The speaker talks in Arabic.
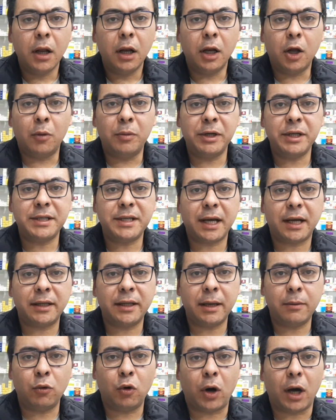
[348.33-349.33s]
لو
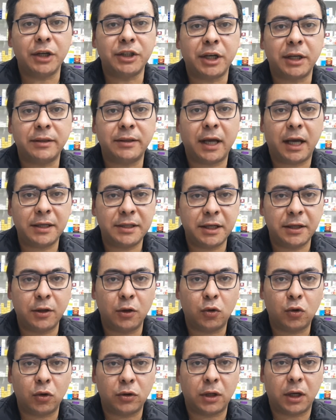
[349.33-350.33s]
بنستخدمه عشان تحسين
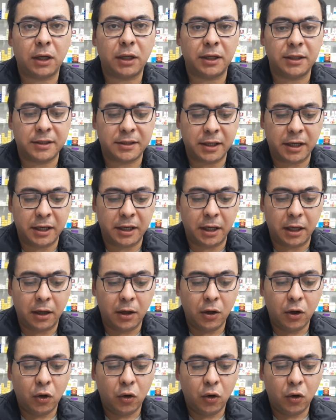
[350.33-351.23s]
القدرة الجنسية